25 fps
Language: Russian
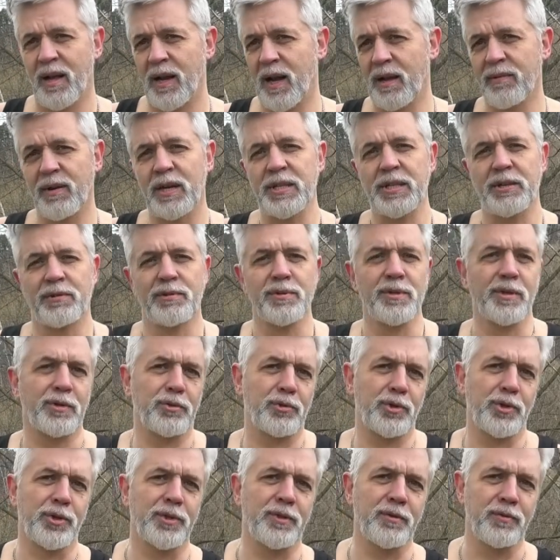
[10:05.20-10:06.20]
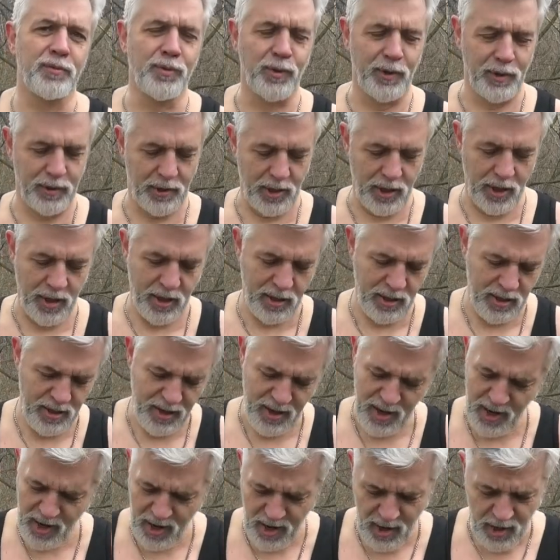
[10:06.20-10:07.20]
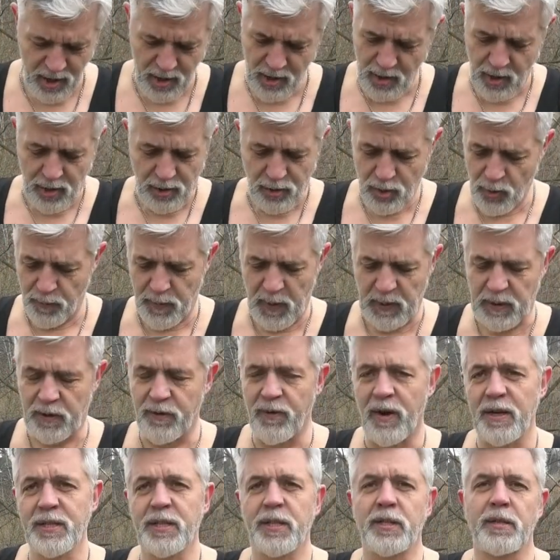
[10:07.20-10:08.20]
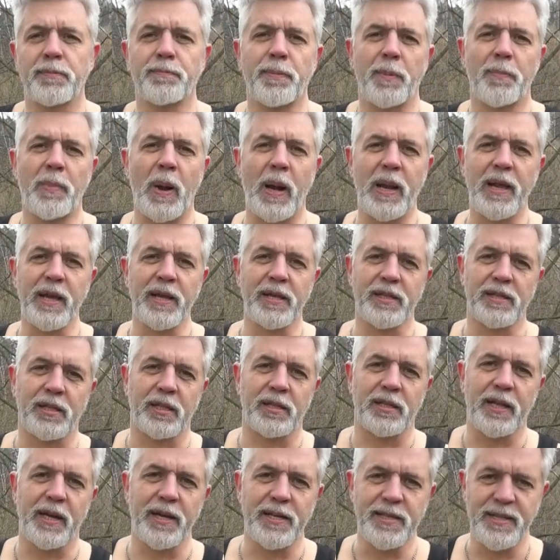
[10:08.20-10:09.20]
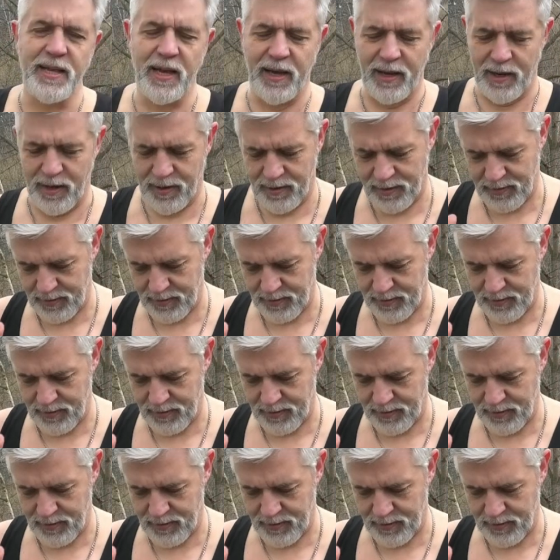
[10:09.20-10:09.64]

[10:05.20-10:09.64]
Для вас его не существует. Ну, подхватите, поболеете три дня.